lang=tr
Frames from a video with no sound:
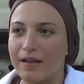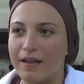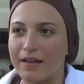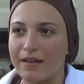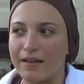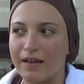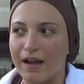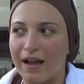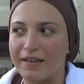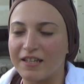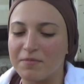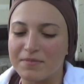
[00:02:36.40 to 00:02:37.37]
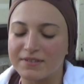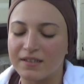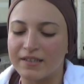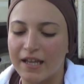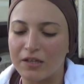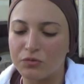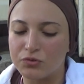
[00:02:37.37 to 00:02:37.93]
Ee, annemizden
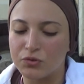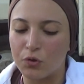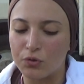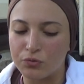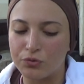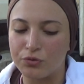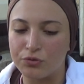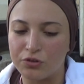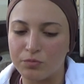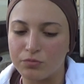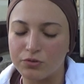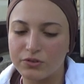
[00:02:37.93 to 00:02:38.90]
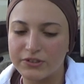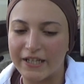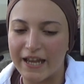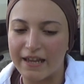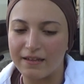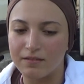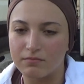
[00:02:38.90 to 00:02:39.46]
en çok duyduğumuz
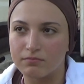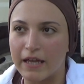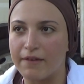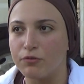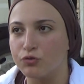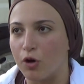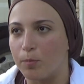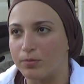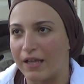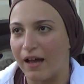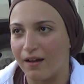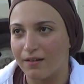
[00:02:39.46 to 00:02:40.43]
şey evi topla.